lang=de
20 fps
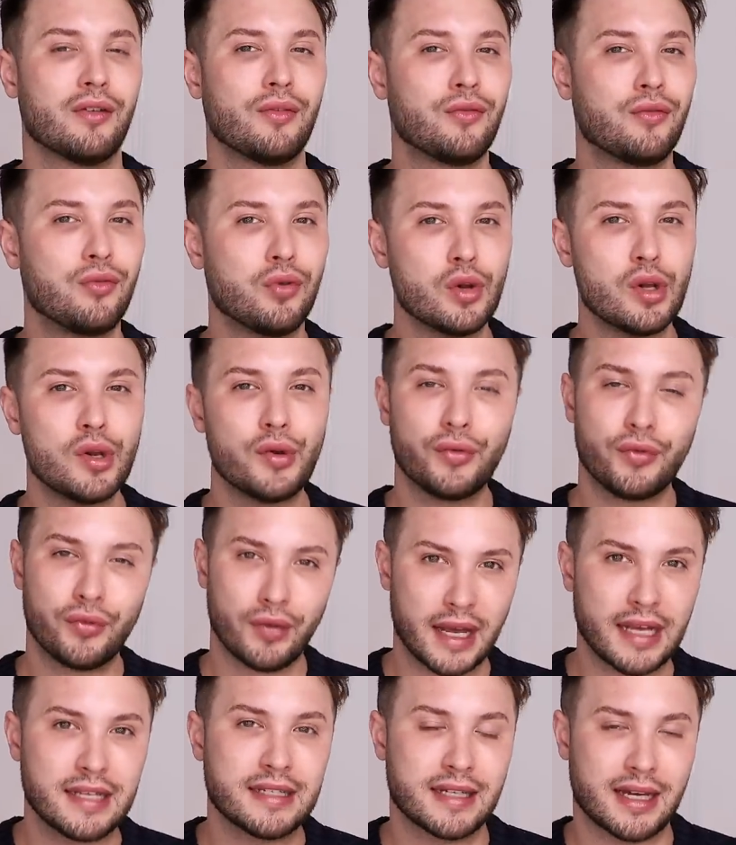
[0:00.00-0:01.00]

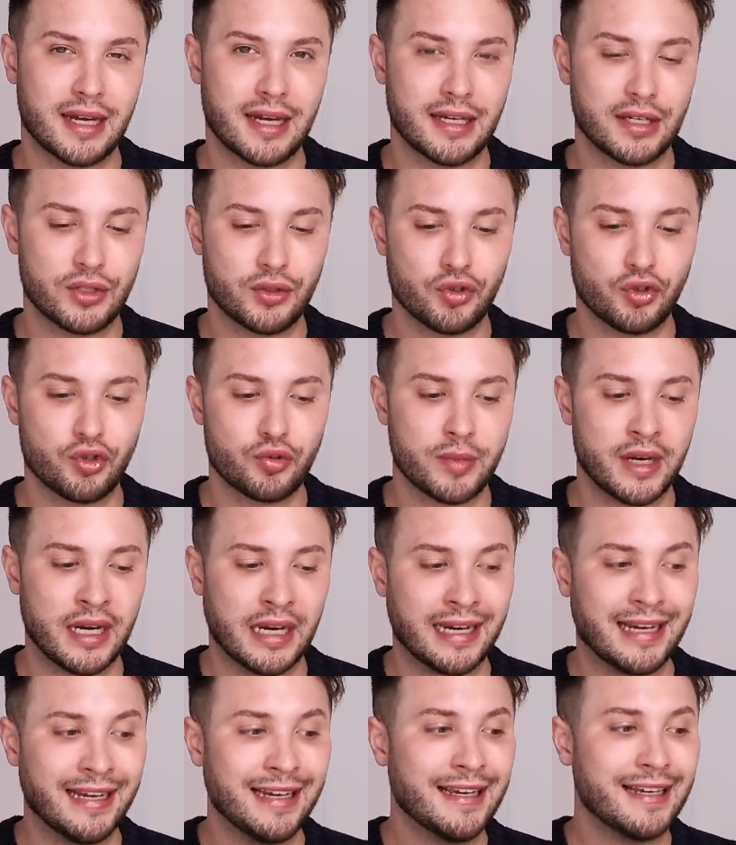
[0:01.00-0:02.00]
Full-Face-Reihe zu
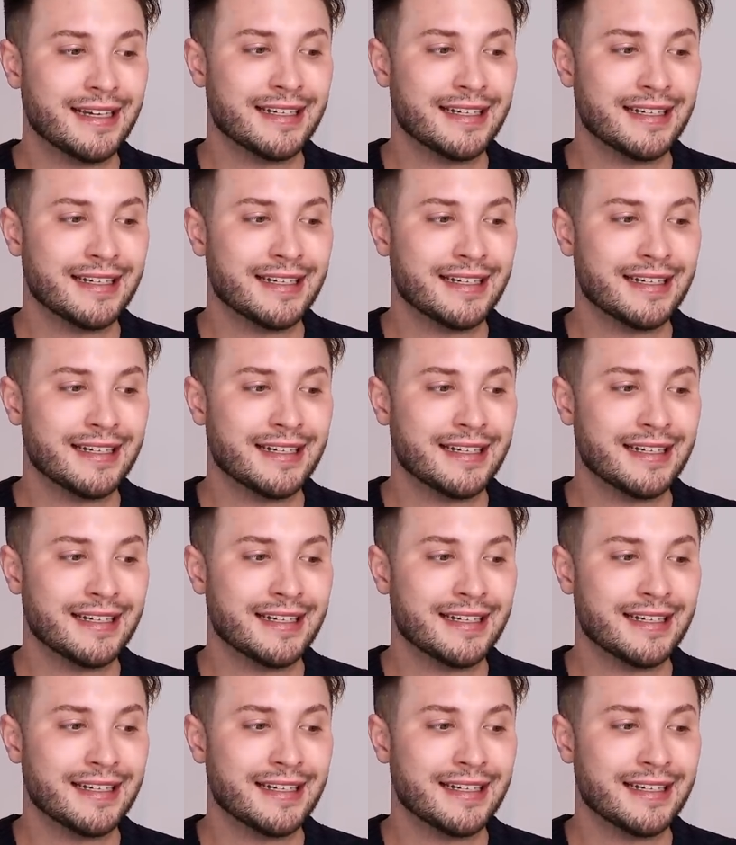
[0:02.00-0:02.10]
schminken.